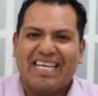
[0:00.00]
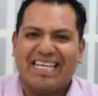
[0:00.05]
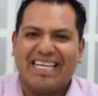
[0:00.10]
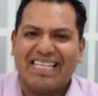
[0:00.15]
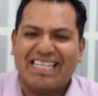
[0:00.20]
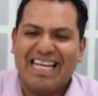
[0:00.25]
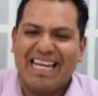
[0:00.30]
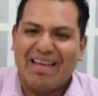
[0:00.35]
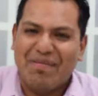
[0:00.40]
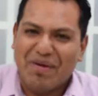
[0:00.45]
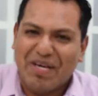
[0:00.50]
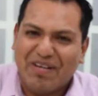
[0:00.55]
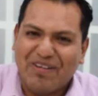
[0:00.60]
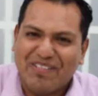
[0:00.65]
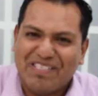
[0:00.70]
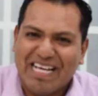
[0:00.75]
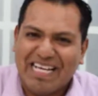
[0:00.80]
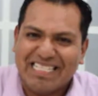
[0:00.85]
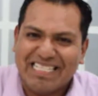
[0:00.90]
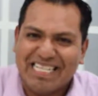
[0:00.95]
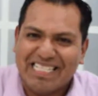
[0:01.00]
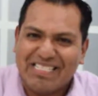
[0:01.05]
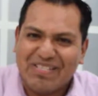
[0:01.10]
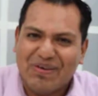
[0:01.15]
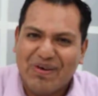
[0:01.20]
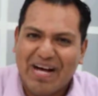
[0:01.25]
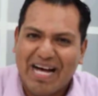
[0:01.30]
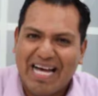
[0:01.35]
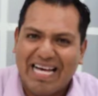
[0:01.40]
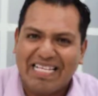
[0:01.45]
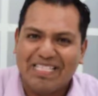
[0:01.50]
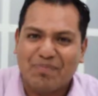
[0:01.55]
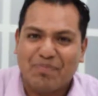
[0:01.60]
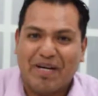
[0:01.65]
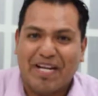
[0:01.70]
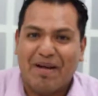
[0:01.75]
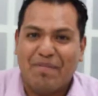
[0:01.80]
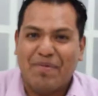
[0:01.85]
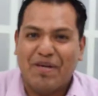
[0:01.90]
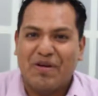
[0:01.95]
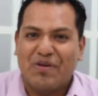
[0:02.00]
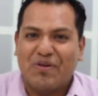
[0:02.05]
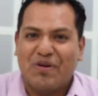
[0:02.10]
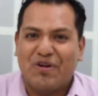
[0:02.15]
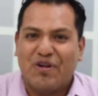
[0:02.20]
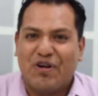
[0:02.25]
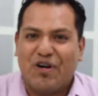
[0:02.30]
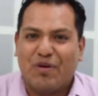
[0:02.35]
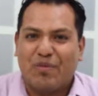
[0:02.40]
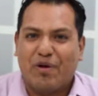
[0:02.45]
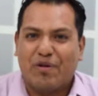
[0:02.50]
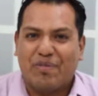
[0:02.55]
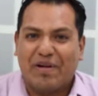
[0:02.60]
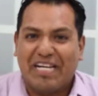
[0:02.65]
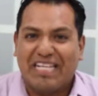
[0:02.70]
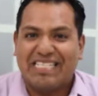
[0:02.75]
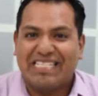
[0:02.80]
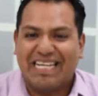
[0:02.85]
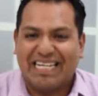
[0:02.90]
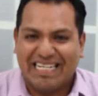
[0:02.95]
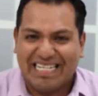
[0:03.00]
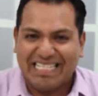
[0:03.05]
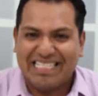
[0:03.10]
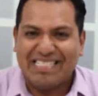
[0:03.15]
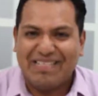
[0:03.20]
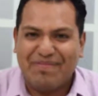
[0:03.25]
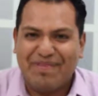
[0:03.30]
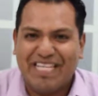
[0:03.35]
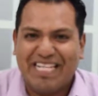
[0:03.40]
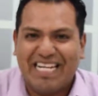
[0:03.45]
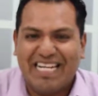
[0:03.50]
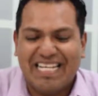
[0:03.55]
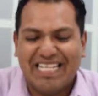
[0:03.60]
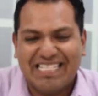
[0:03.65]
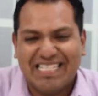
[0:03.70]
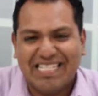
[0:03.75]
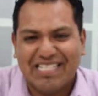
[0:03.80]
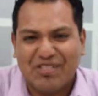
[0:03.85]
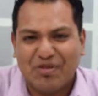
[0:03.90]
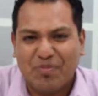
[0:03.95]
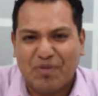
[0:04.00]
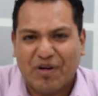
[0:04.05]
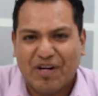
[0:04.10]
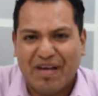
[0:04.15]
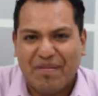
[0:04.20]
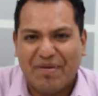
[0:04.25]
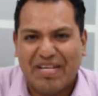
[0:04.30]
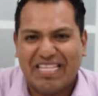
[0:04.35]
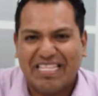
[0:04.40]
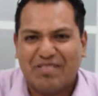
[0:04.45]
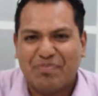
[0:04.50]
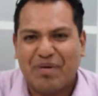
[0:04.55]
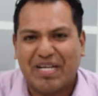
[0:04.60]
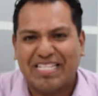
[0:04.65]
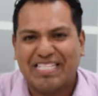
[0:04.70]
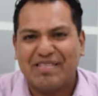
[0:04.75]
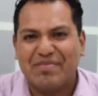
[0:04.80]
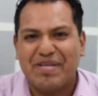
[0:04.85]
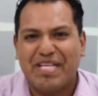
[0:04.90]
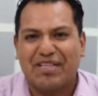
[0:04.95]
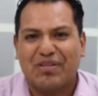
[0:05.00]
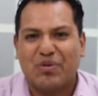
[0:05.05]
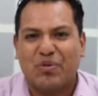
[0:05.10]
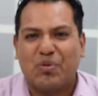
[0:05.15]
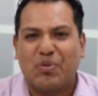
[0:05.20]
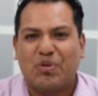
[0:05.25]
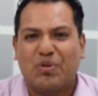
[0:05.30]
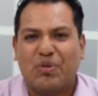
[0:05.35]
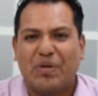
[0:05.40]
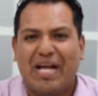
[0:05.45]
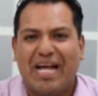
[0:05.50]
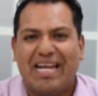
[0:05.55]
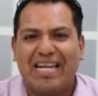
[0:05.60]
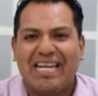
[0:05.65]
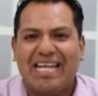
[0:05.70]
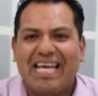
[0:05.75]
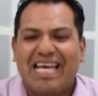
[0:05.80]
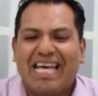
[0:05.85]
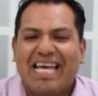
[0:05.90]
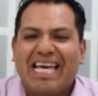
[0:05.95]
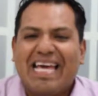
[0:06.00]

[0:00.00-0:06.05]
¿Qué tal amigos de Acceso A? Es para mí un honor volverles a recibir en este su programa de esparcimiento cultural.